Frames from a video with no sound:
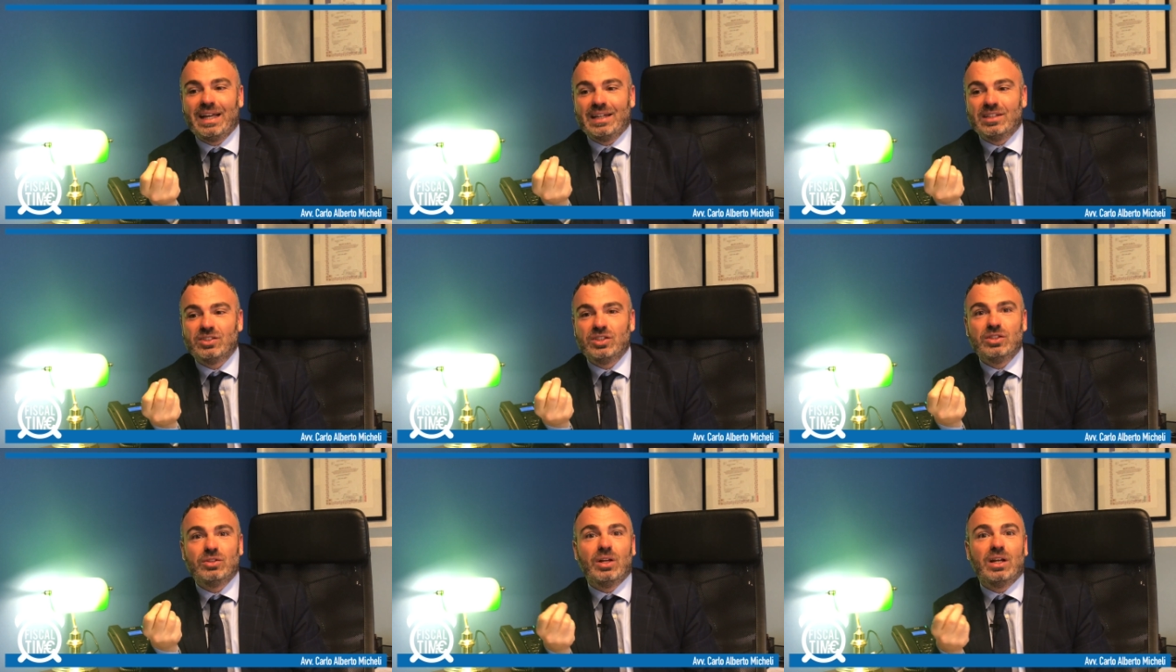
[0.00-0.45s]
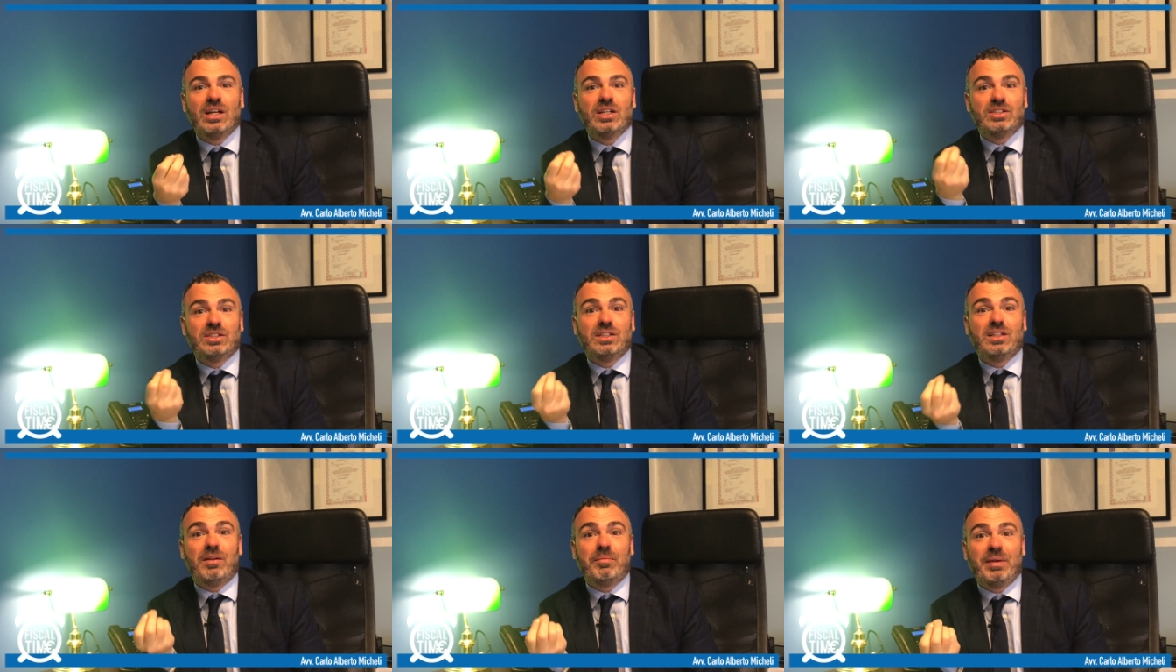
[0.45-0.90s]
che ha agito
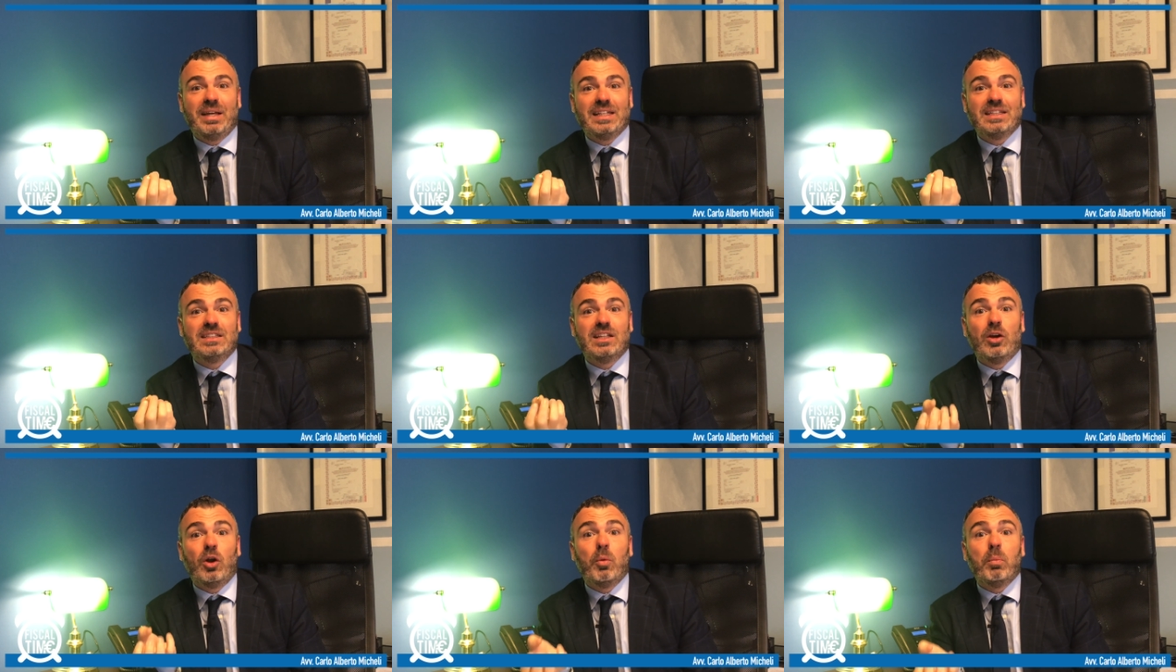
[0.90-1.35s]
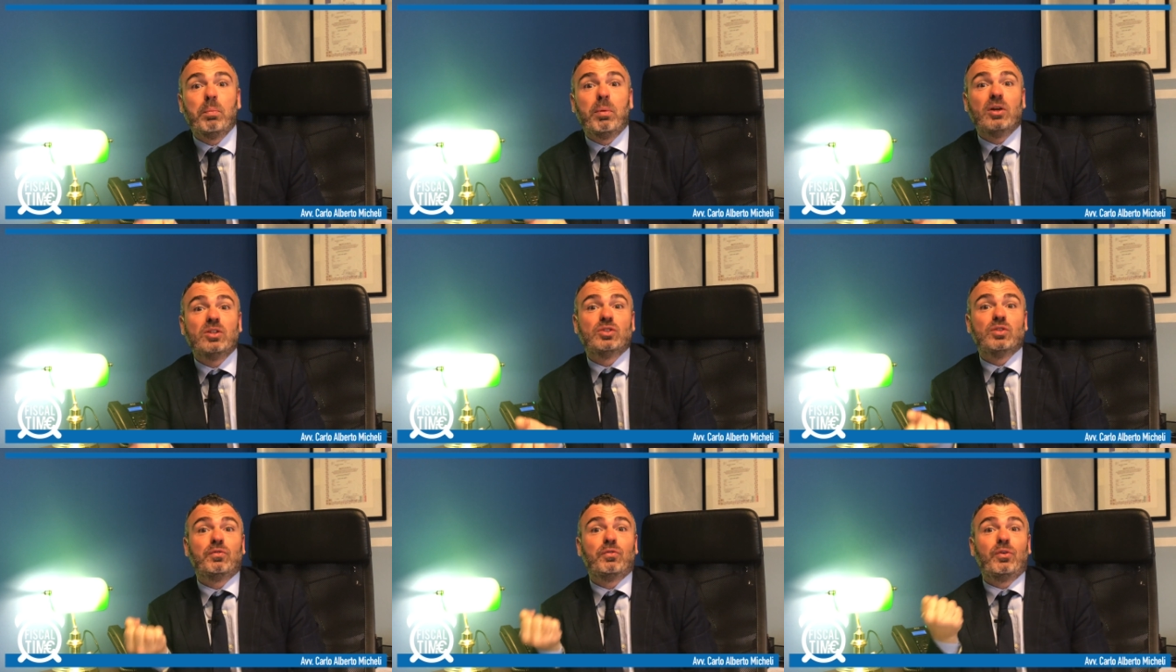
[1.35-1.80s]
illecitamente non
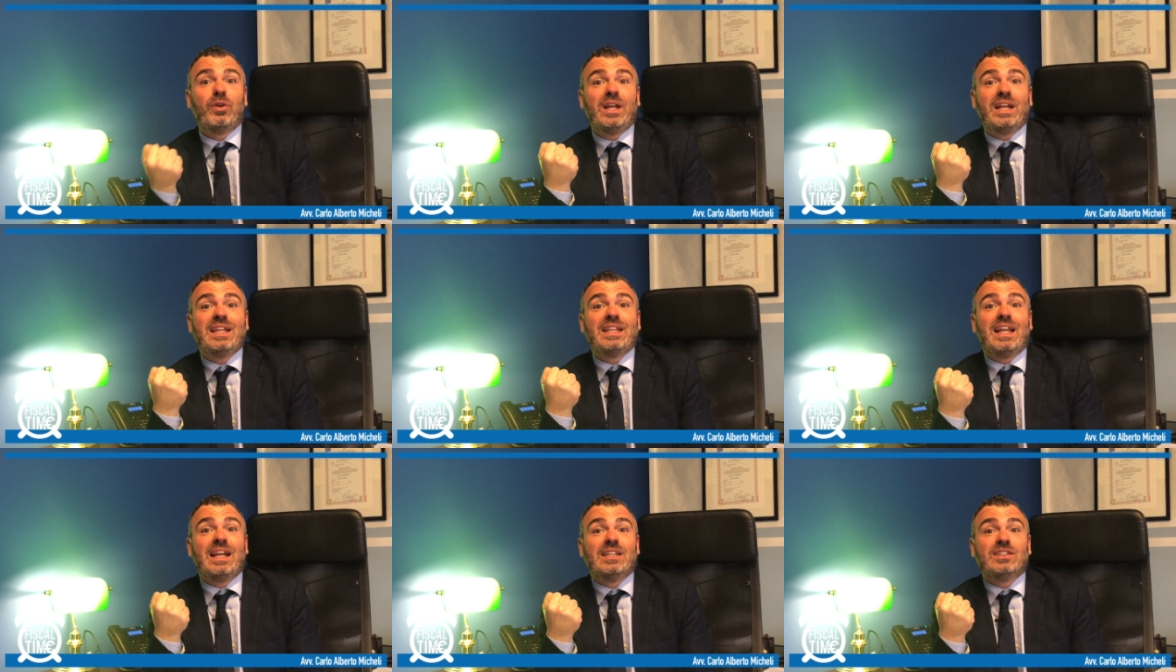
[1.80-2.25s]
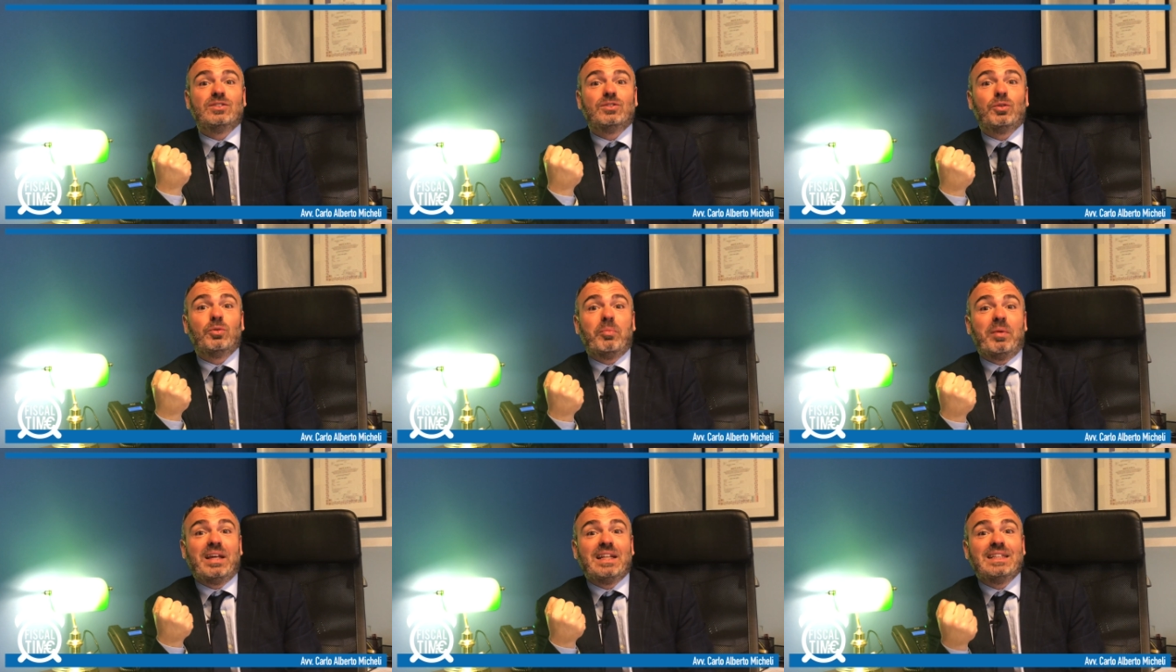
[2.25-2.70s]
può usufruire degli
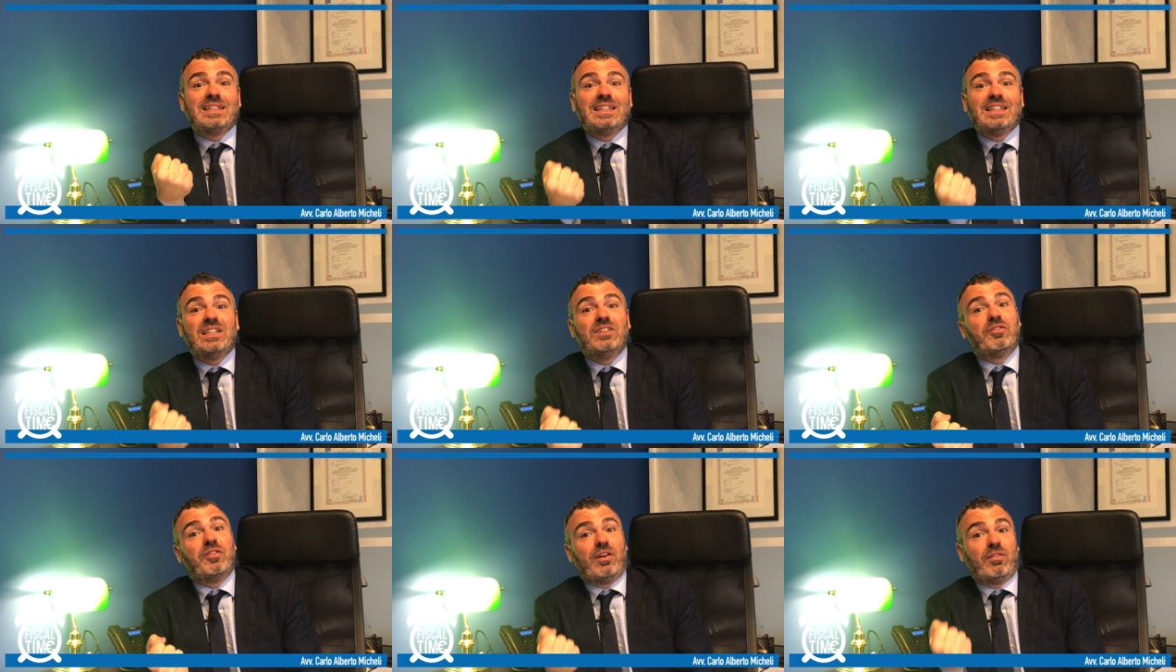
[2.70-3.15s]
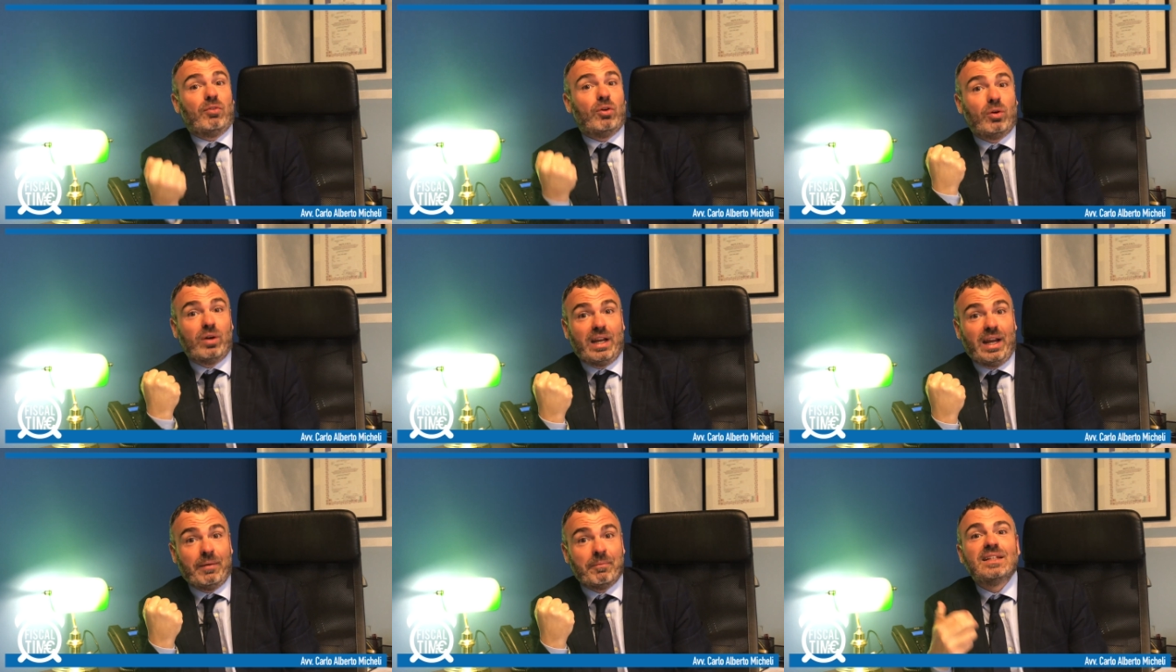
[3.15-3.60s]
strumenti di
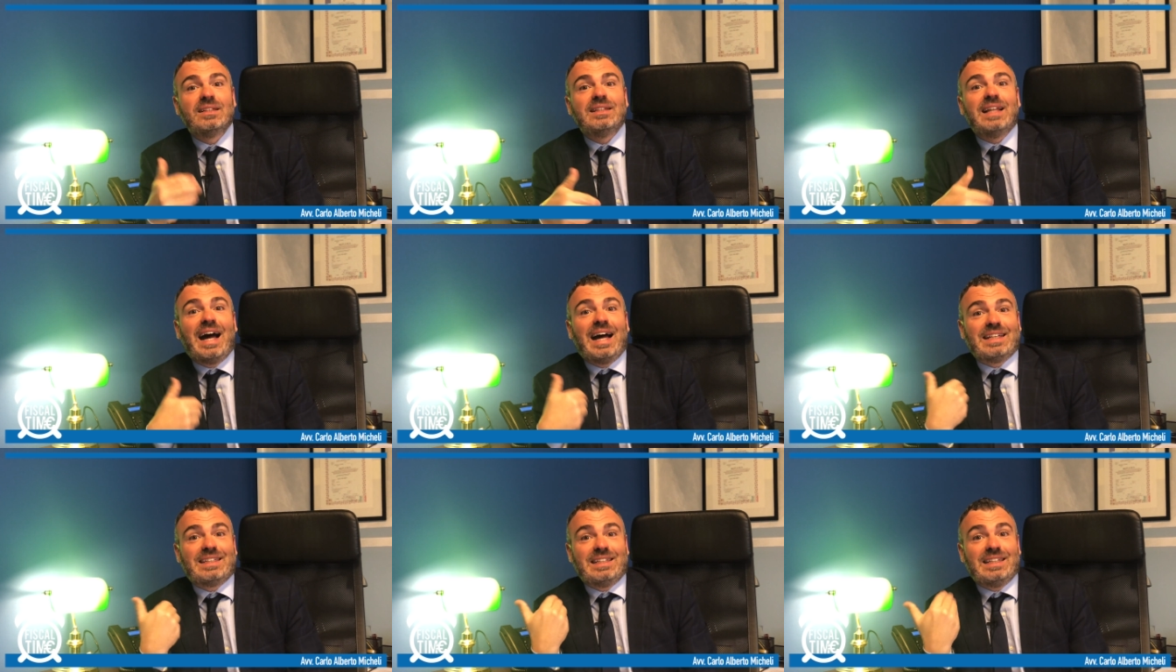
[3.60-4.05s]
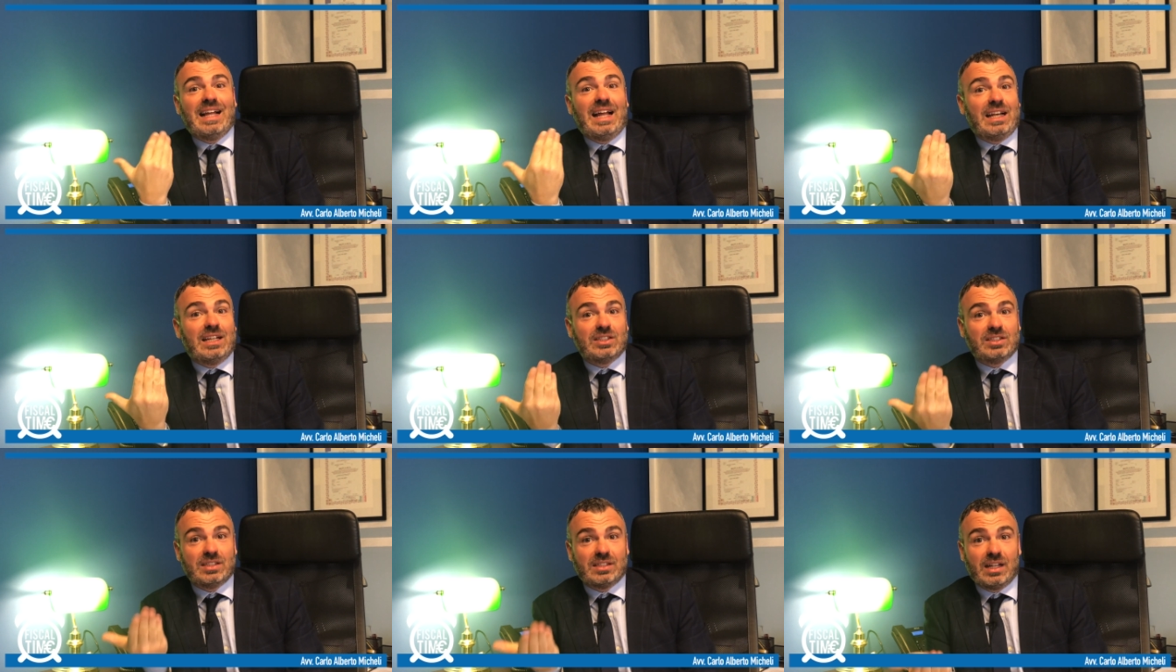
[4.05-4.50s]
favore dati
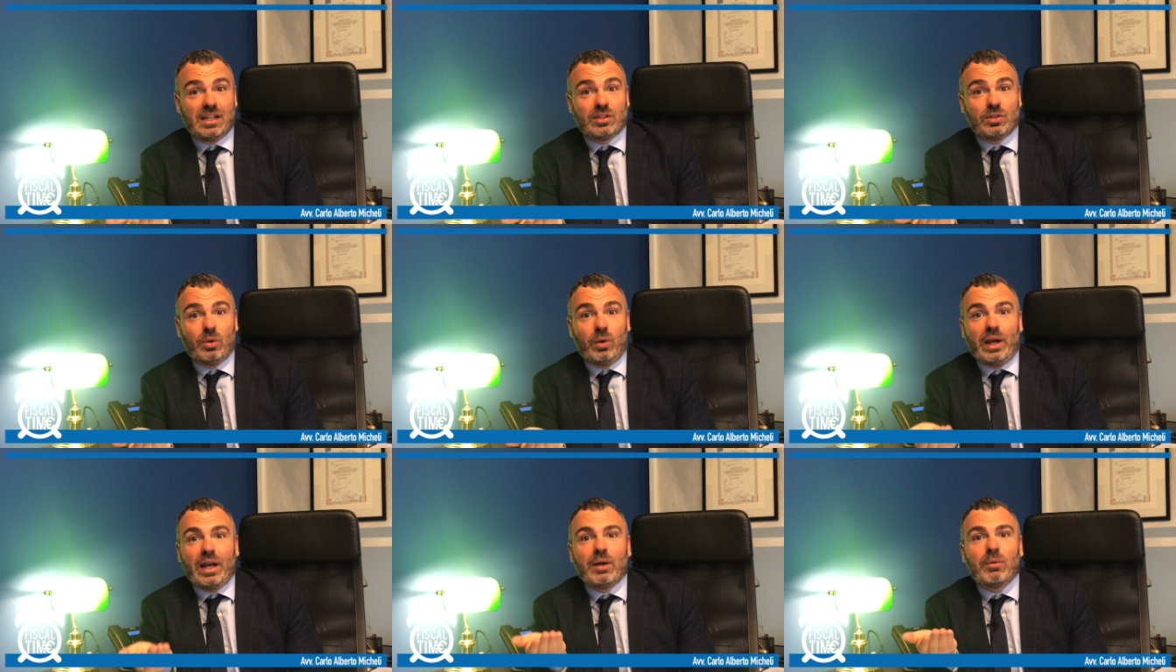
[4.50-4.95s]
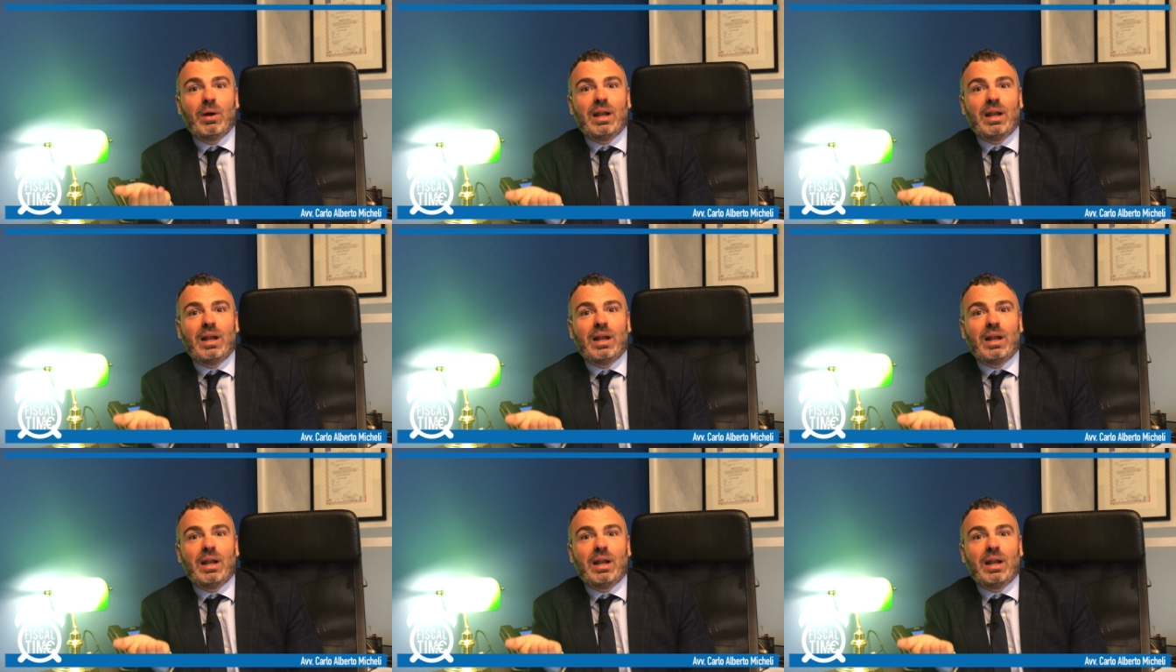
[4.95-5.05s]
dal legislatore,